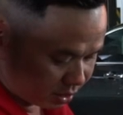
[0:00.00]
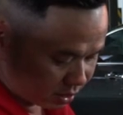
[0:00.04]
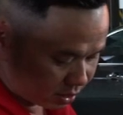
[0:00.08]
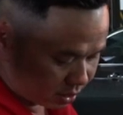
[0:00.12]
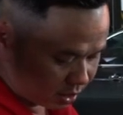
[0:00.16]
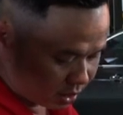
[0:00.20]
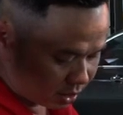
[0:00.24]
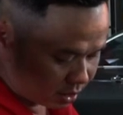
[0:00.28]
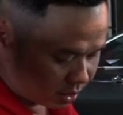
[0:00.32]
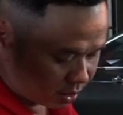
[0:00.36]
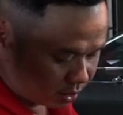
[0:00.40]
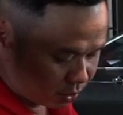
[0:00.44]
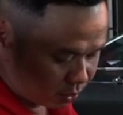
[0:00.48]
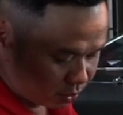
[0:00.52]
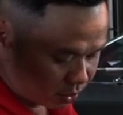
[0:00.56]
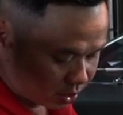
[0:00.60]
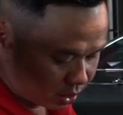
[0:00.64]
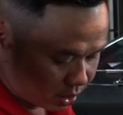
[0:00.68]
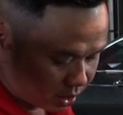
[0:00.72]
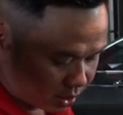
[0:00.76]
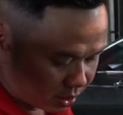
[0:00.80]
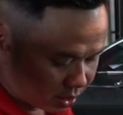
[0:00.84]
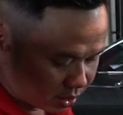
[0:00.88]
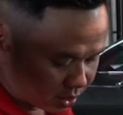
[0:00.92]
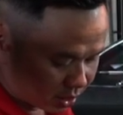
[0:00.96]
dưới này là nút
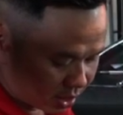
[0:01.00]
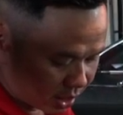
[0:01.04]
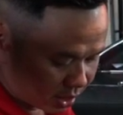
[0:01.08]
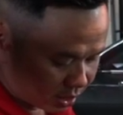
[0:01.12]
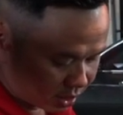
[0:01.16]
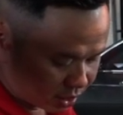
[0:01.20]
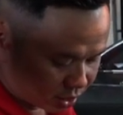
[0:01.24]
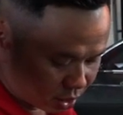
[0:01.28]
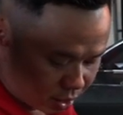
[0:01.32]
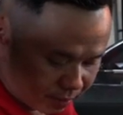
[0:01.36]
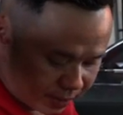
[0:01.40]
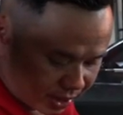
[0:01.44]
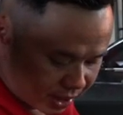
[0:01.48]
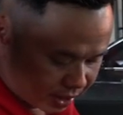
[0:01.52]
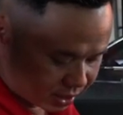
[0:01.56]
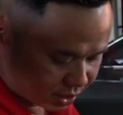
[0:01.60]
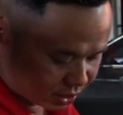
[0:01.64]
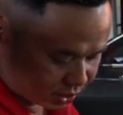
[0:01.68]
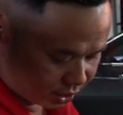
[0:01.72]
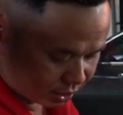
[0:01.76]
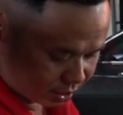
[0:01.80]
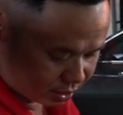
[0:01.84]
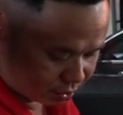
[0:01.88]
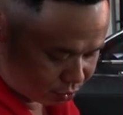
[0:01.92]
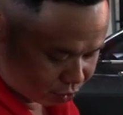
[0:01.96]
Start Stop
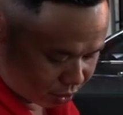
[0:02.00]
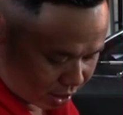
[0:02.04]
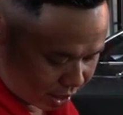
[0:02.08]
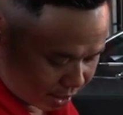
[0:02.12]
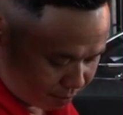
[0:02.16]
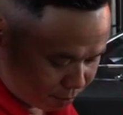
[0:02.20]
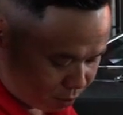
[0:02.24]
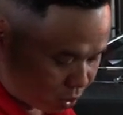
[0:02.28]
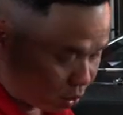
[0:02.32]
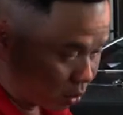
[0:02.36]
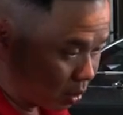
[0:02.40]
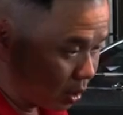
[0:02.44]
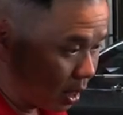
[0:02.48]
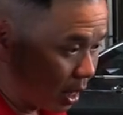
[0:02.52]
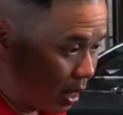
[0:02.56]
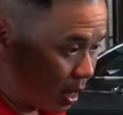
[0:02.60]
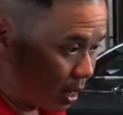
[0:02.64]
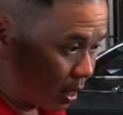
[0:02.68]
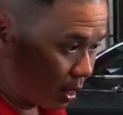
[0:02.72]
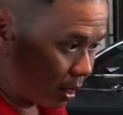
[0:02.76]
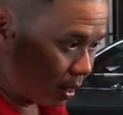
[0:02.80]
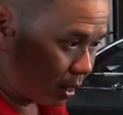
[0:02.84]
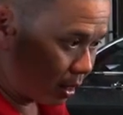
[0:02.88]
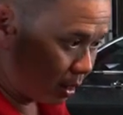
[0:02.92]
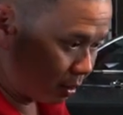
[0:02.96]
Engine Drive Mode
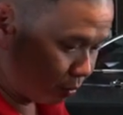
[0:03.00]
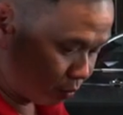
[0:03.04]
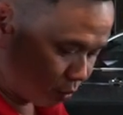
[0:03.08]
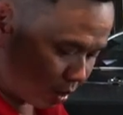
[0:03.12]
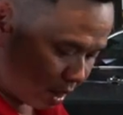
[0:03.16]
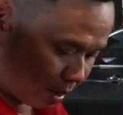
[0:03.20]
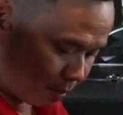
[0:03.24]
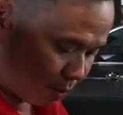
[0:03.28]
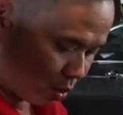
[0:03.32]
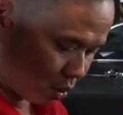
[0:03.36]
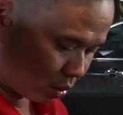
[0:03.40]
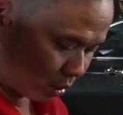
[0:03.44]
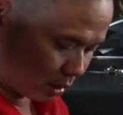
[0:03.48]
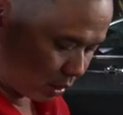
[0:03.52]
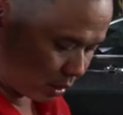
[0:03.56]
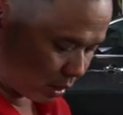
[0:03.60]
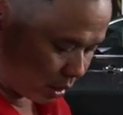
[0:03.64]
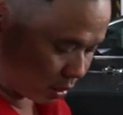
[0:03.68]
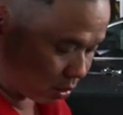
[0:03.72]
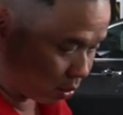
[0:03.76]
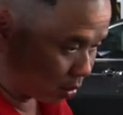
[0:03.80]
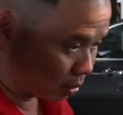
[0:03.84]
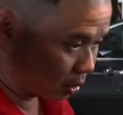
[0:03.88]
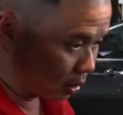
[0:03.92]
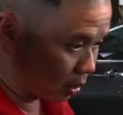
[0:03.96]
à, Drive Mode thì là
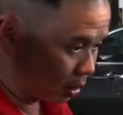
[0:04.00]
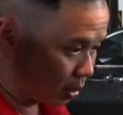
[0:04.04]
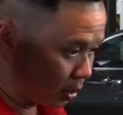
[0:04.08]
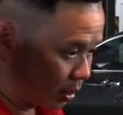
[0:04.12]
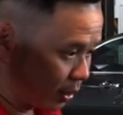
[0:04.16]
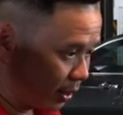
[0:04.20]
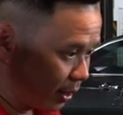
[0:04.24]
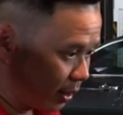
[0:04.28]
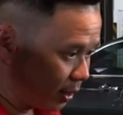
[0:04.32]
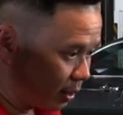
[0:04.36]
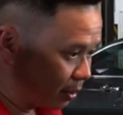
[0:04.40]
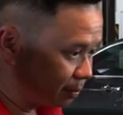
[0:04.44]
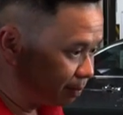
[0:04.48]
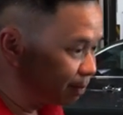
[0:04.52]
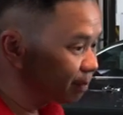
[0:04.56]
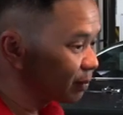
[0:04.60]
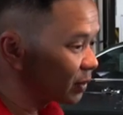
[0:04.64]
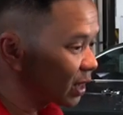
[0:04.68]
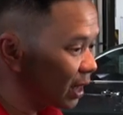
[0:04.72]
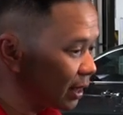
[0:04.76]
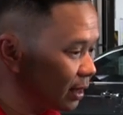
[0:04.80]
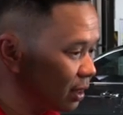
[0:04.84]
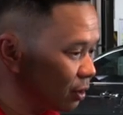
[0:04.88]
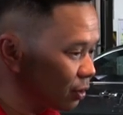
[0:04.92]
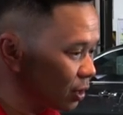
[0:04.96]
có tới
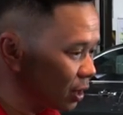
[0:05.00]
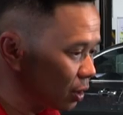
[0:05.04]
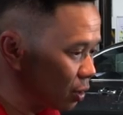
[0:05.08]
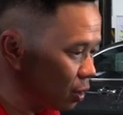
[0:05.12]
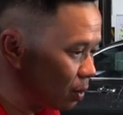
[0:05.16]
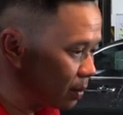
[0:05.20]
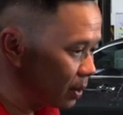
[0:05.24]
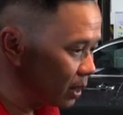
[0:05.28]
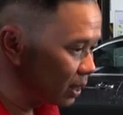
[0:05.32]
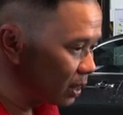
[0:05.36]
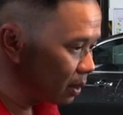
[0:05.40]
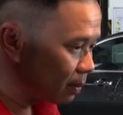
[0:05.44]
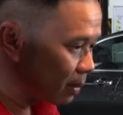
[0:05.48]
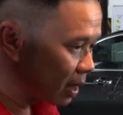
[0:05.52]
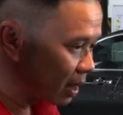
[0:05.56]
khá nhiều chế độ mình sẽ